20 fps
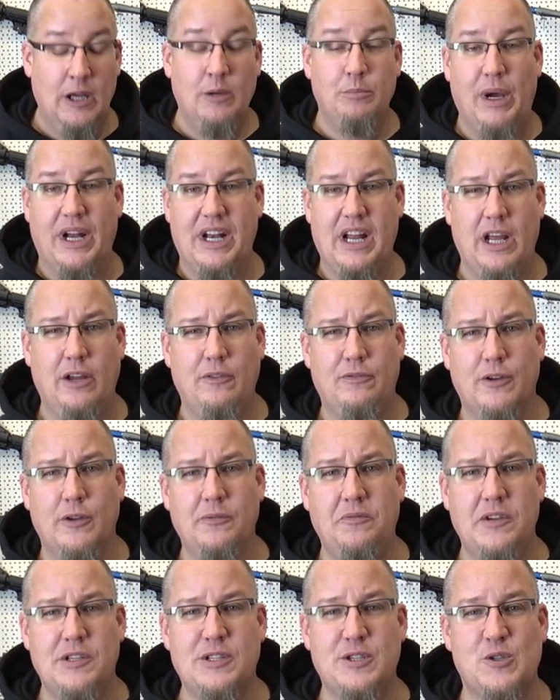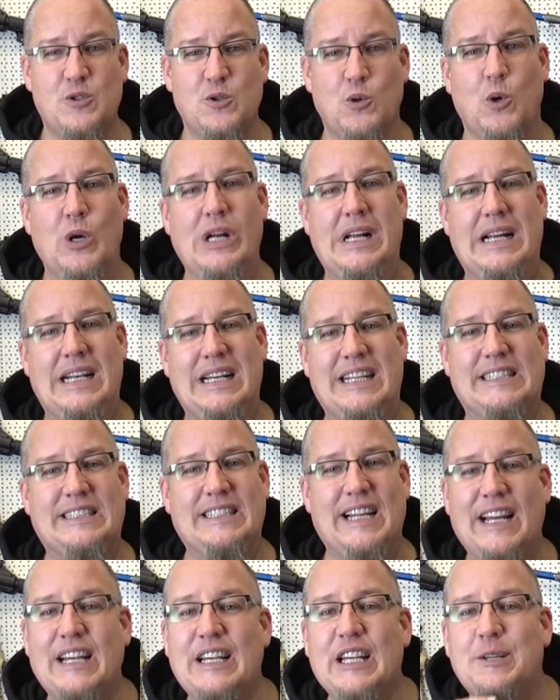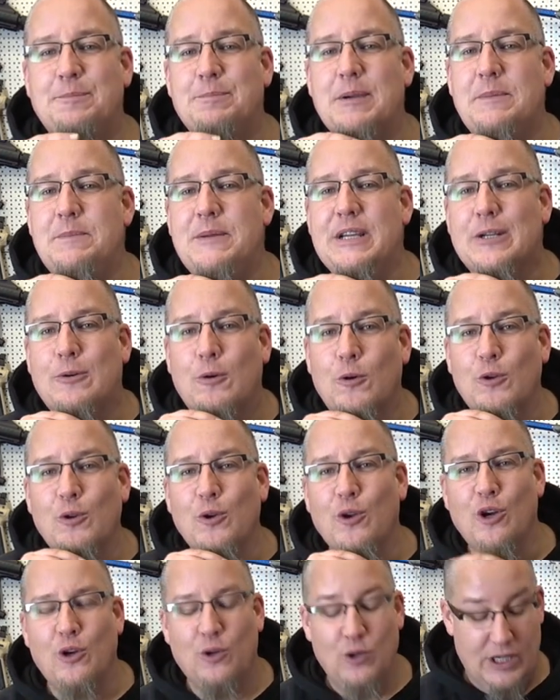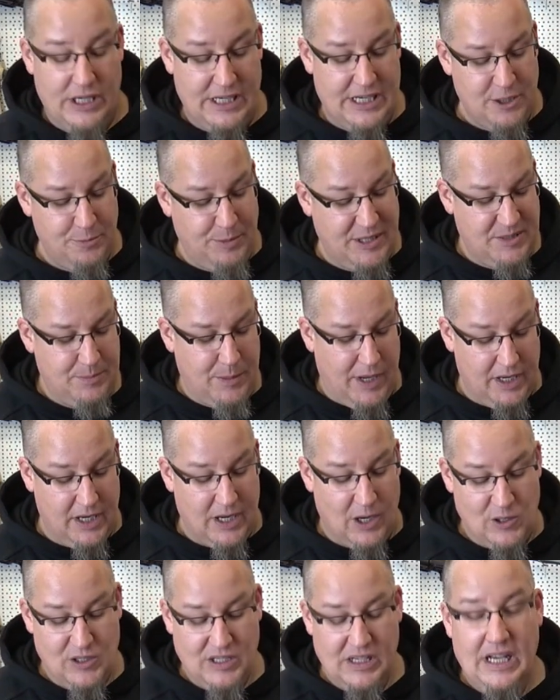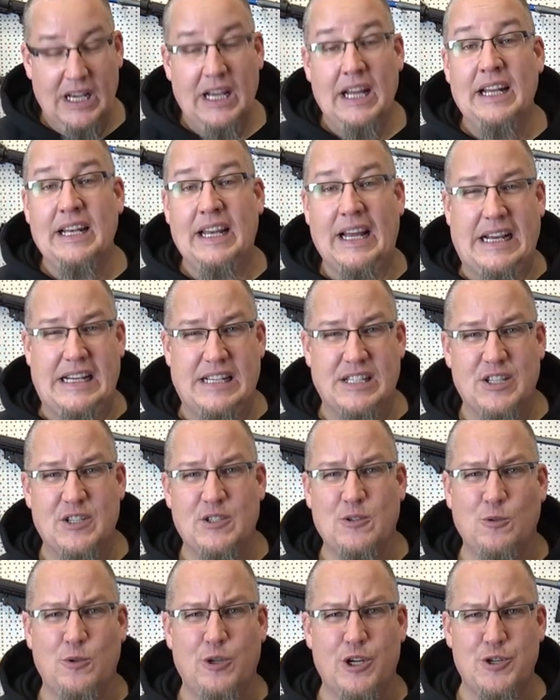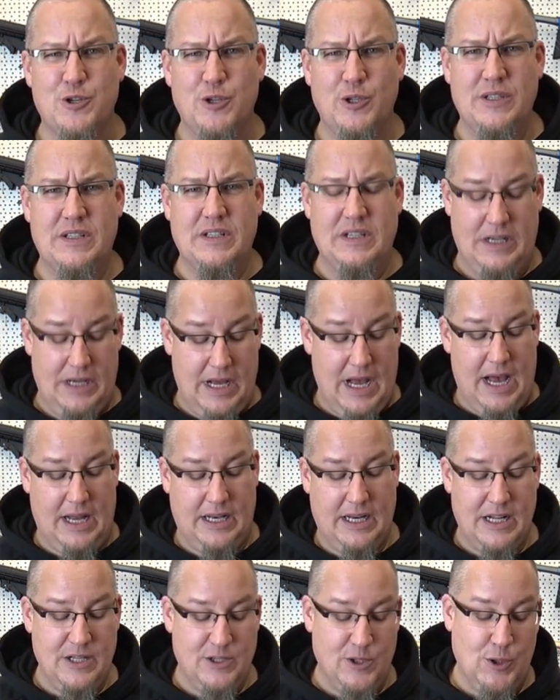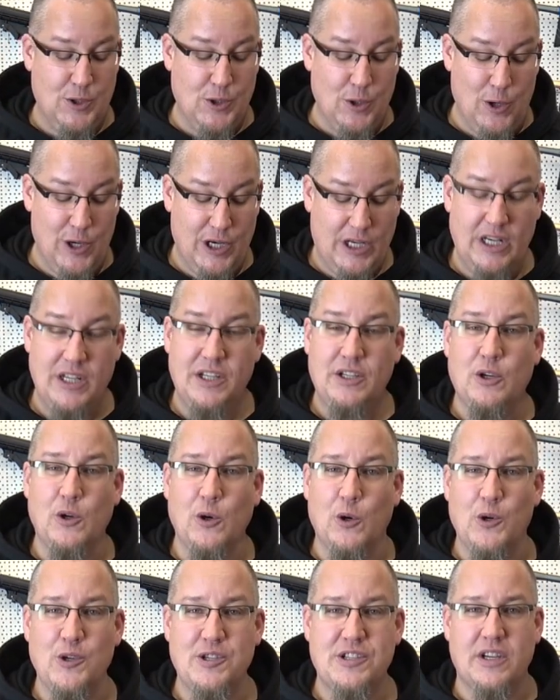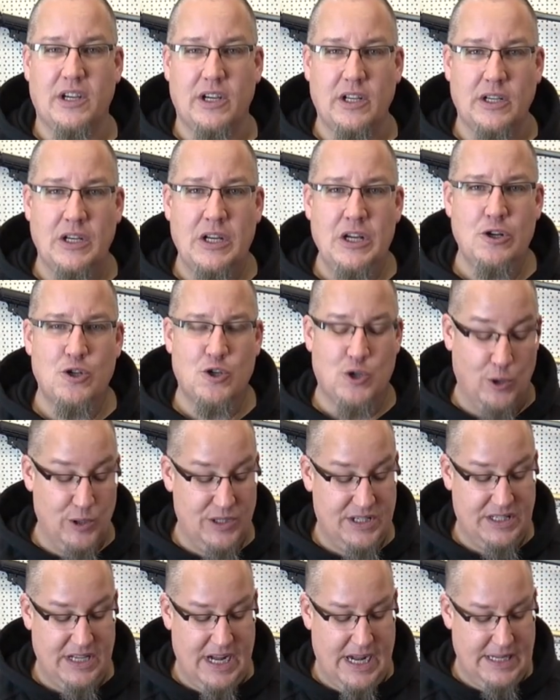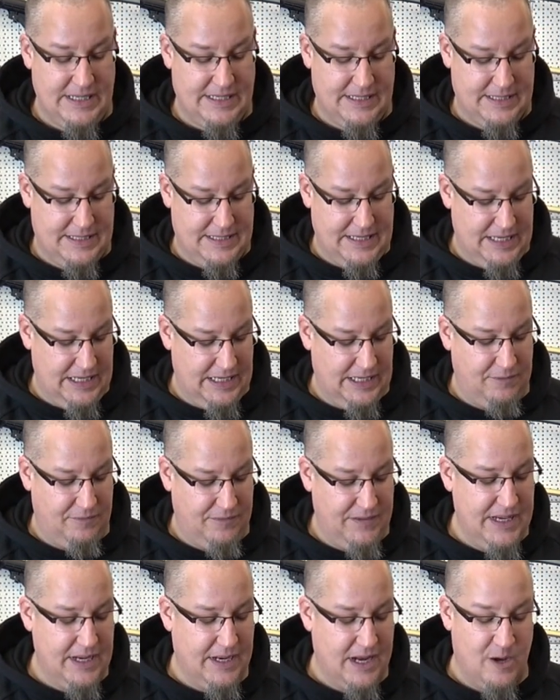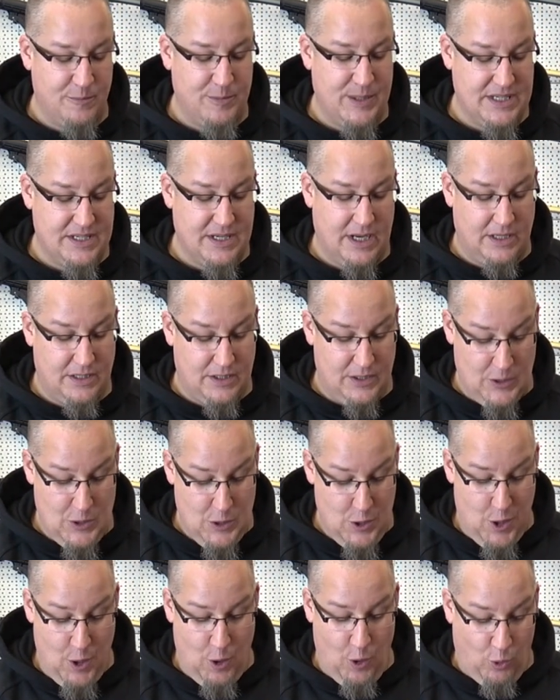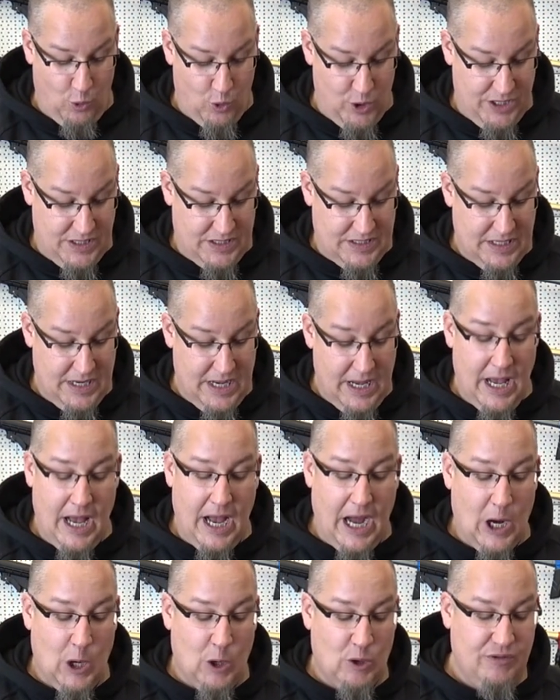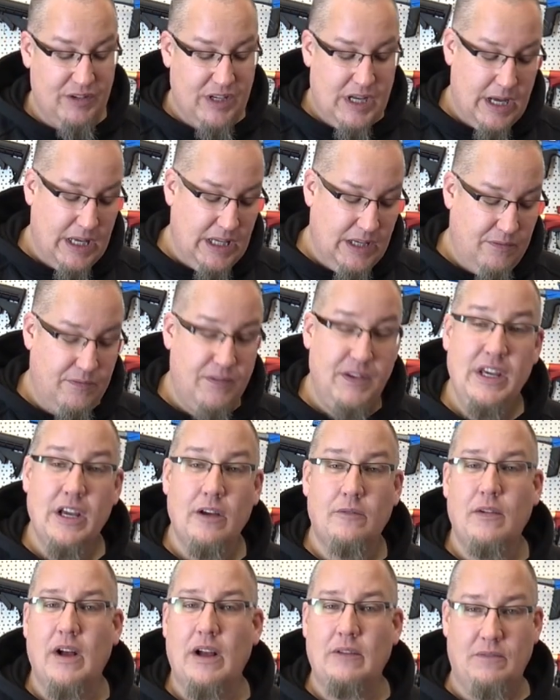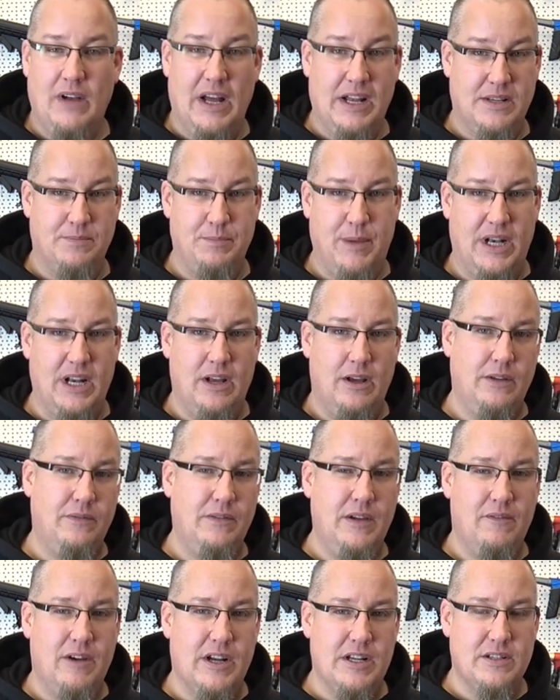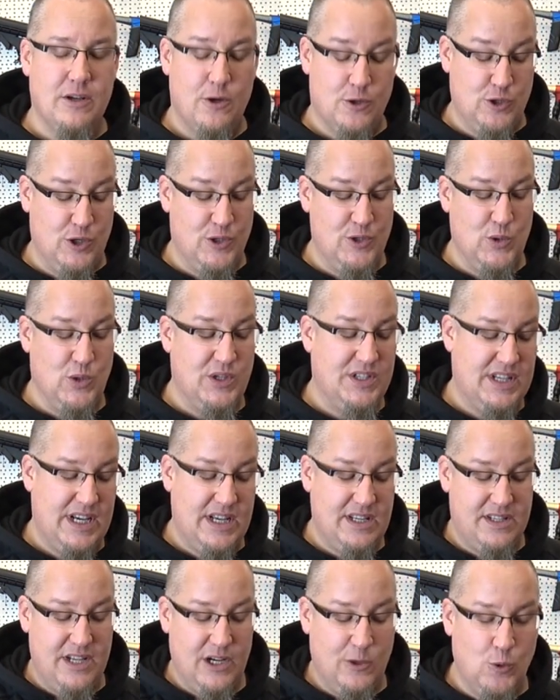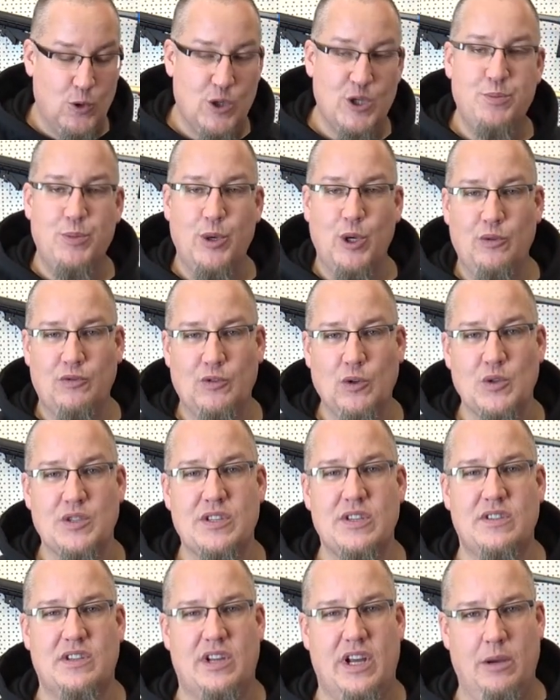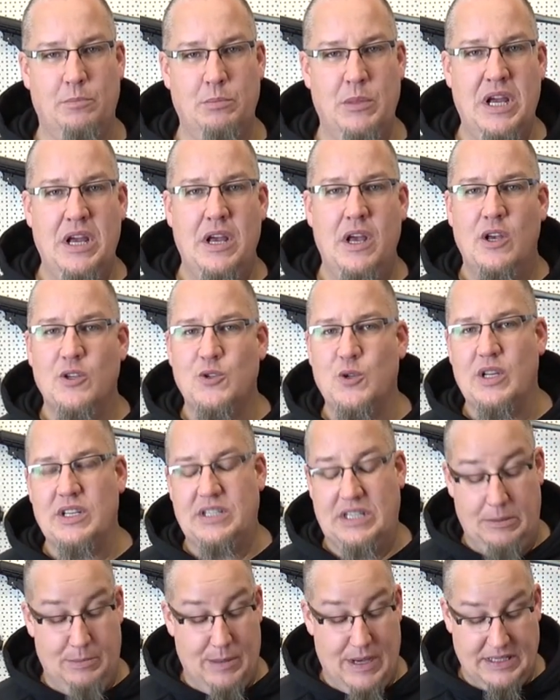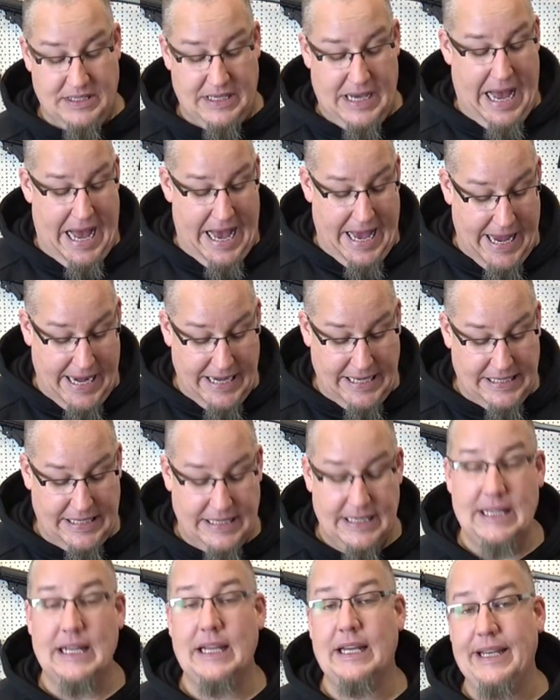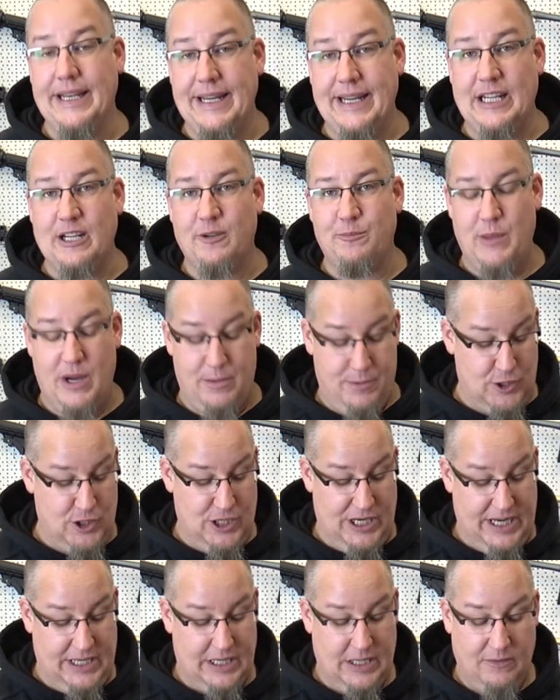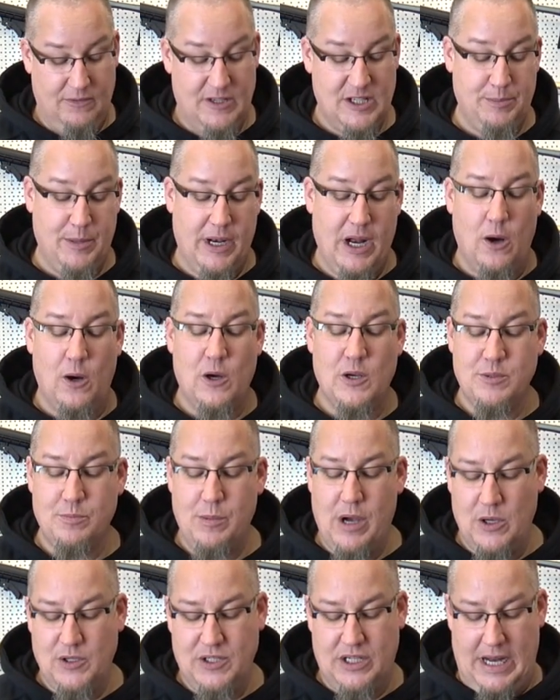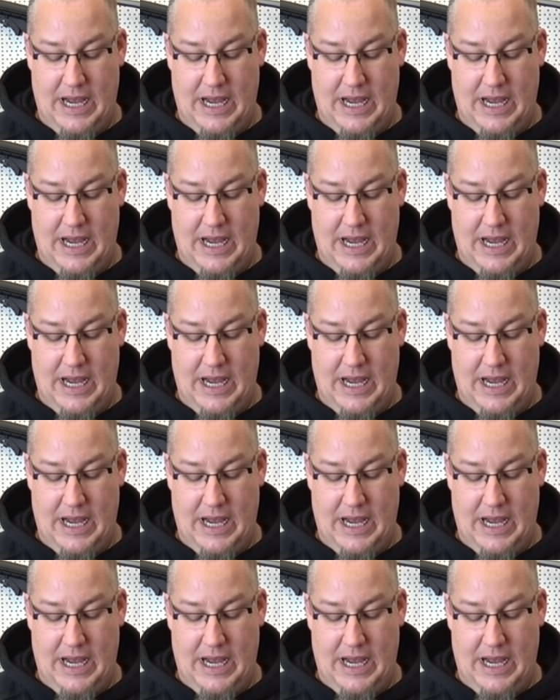Bei der i5 ist es so, letztendlich bei mir guckt nur noch unten der Spitzbart raus, der Rest ist gut geschützt, hat also einen deutlich größeren Schutz, als es die i4 damals hatte. Und auch wieder i4 war das bei der i4 war das auch schon so ein sehr, sehr gutes Belüftungssystem, sodass die Maske eigentlich nicht mehr beschlägt. Was man auch aus dem Hause